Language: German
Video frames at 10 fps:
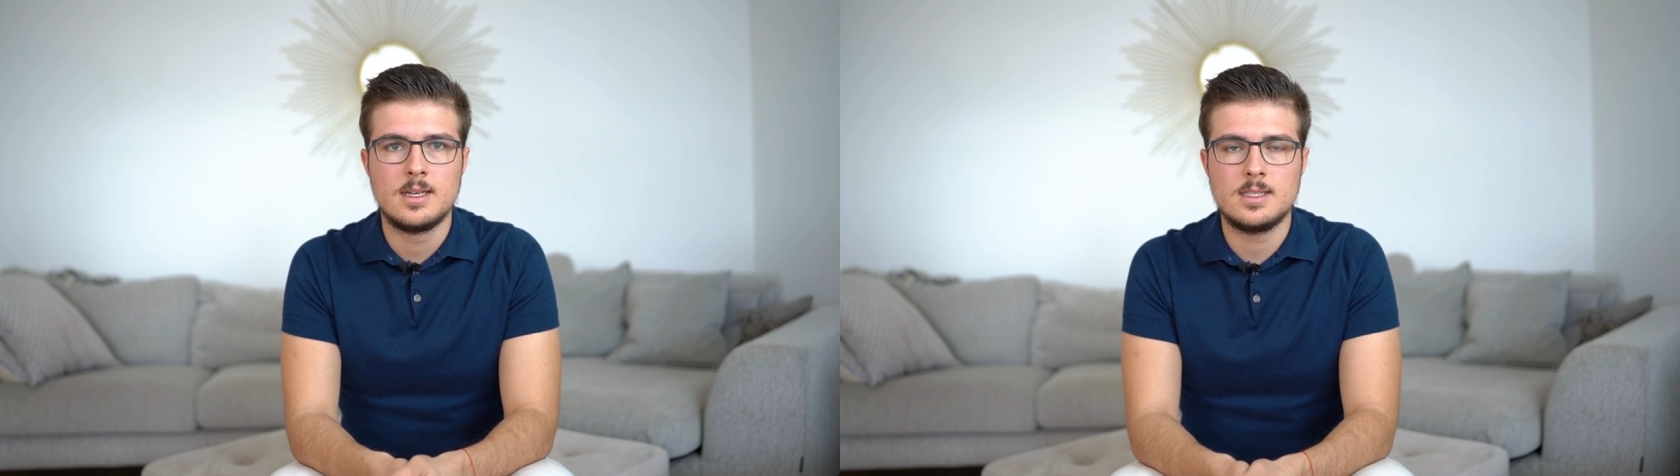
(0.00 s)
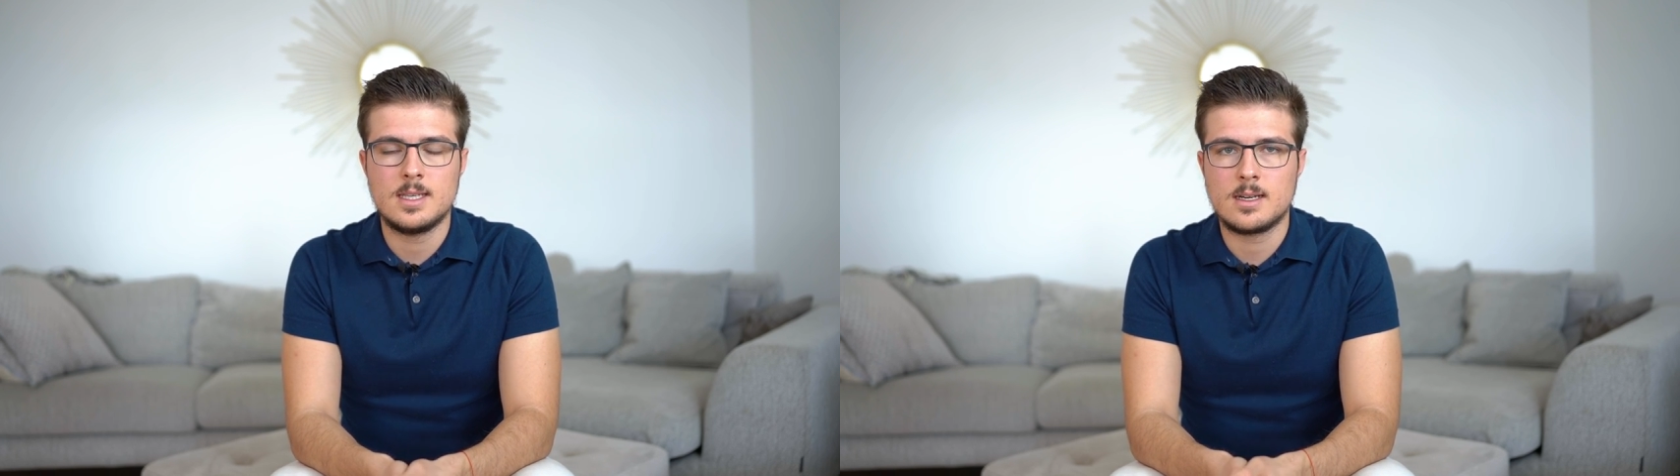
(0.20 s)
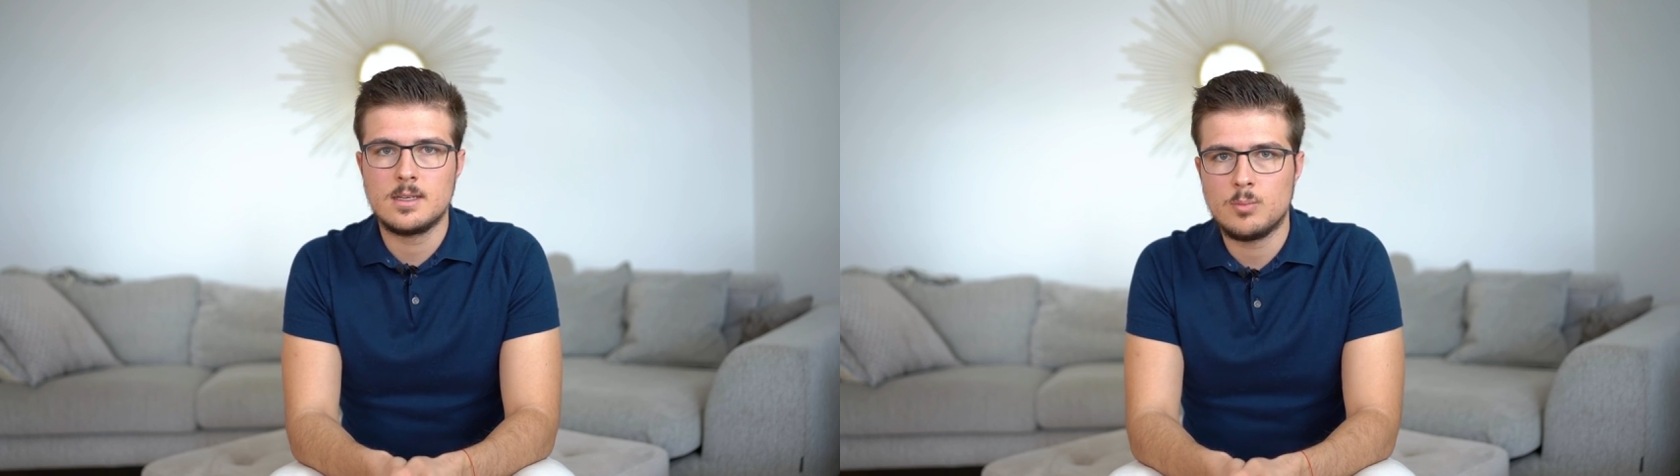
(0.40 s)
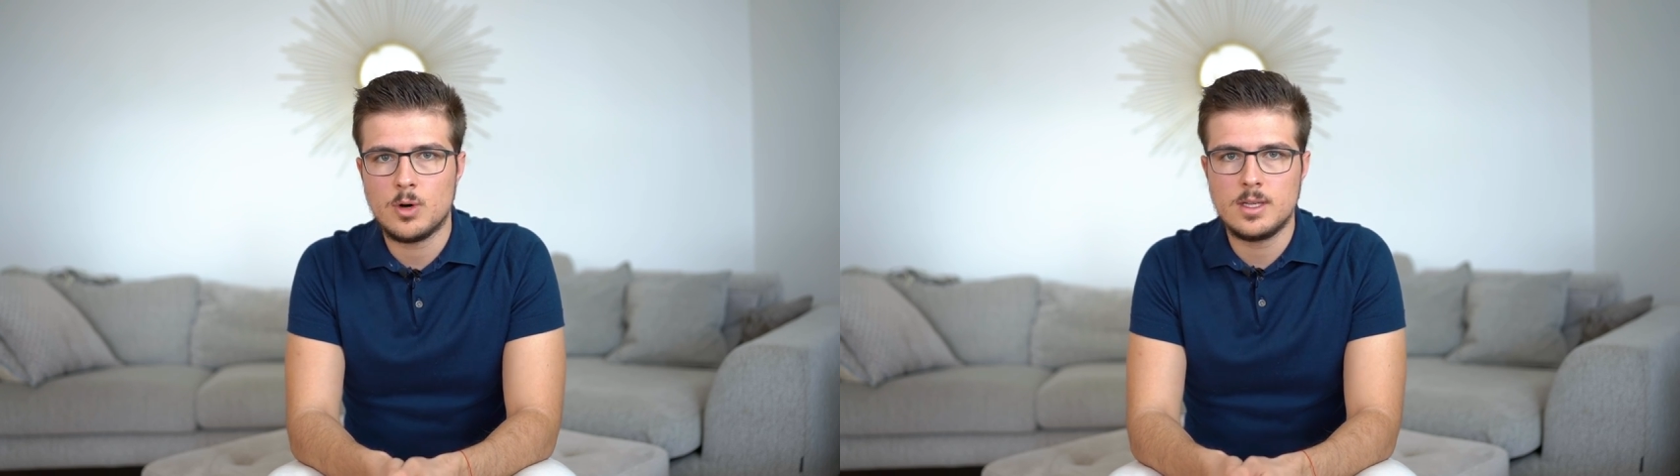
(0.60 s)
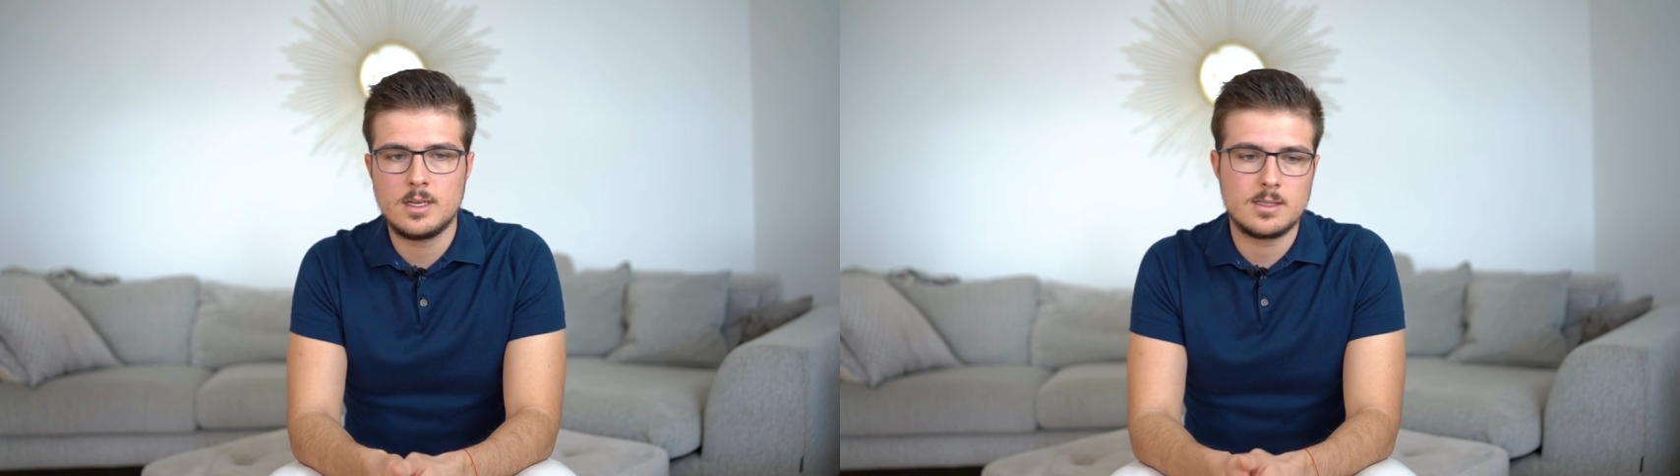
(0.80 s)
Die sagen nicht,
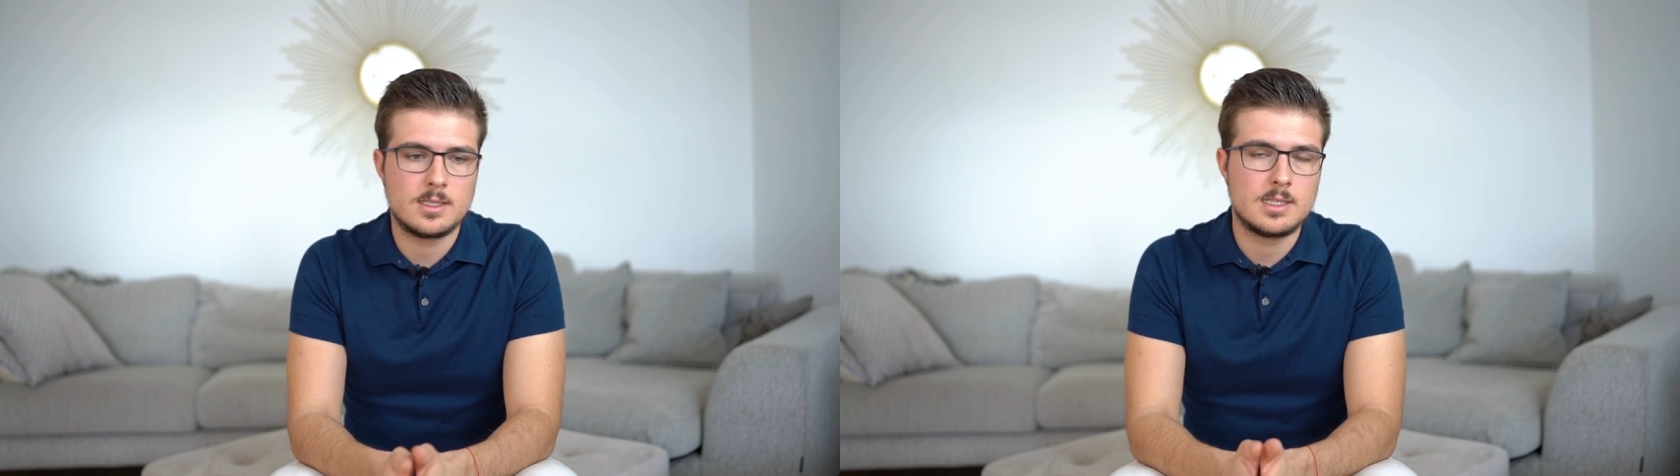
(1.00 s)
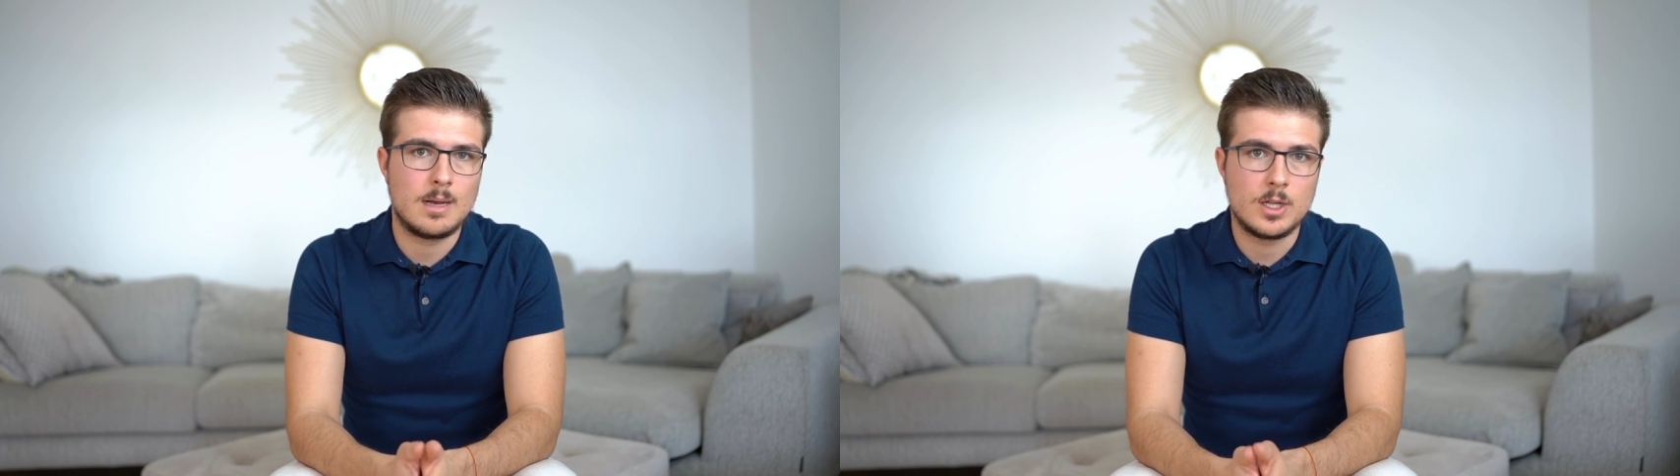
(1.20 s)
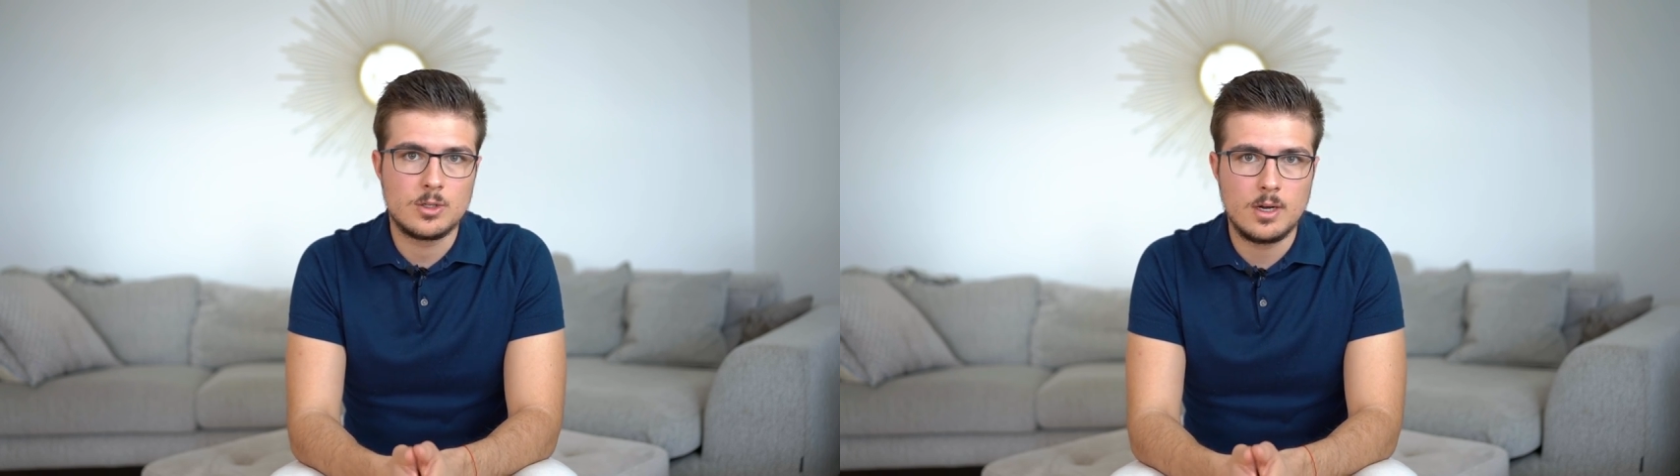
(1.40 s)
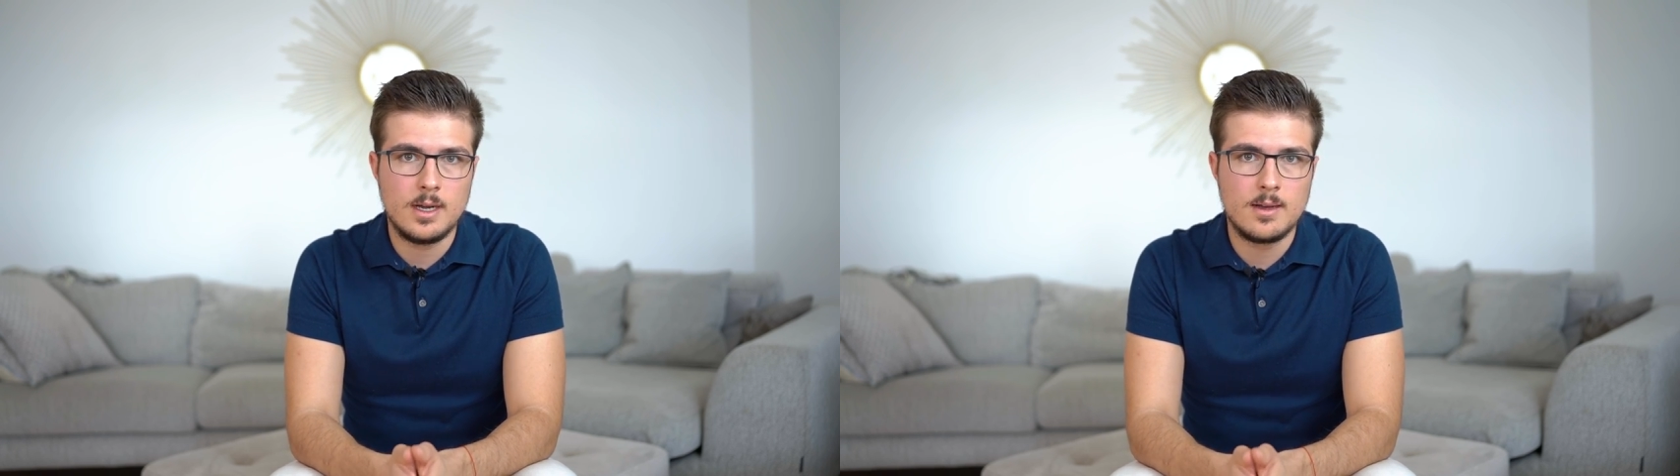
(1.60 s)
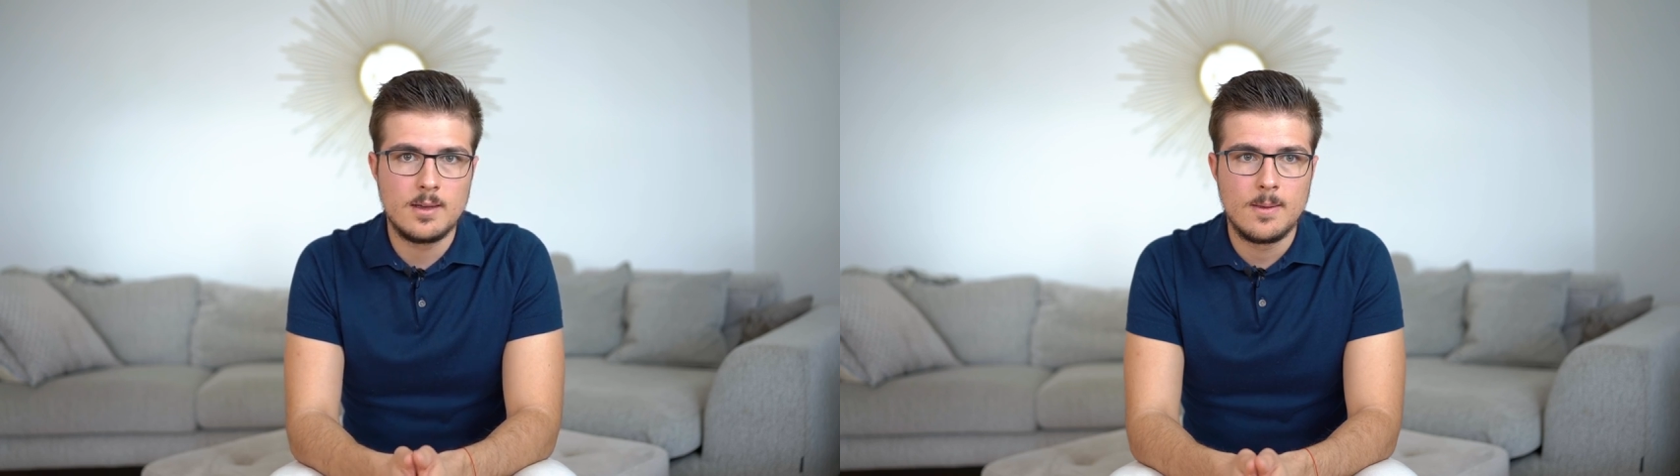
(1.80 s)
boah, Nick, das ist aber
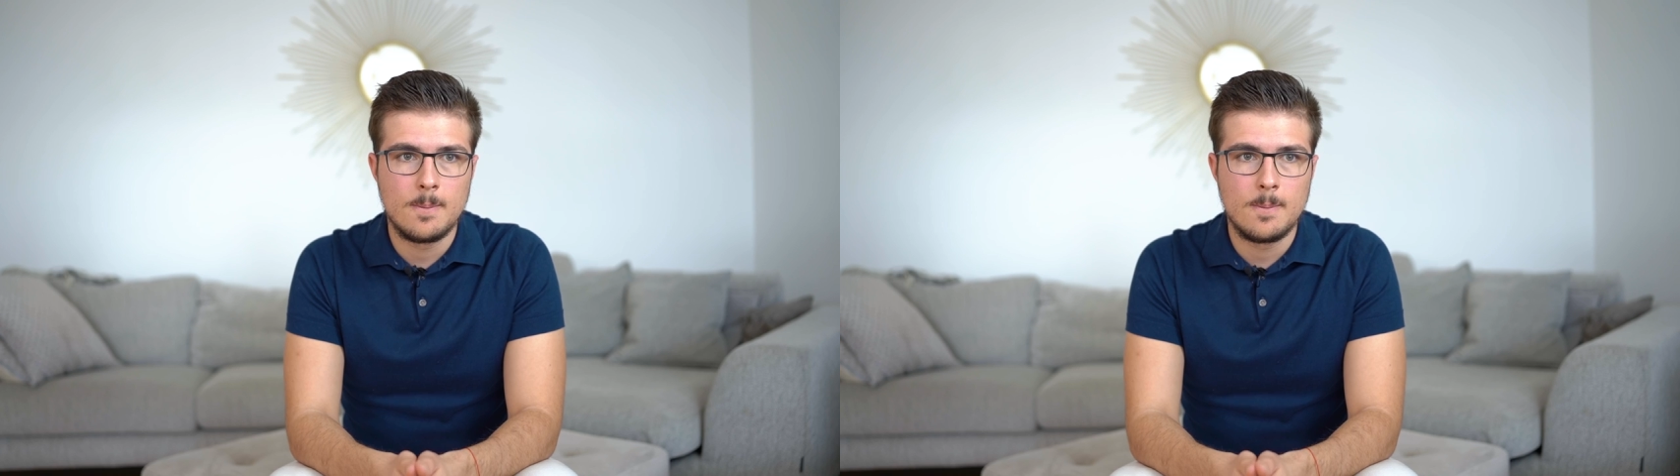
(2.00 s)
teuer.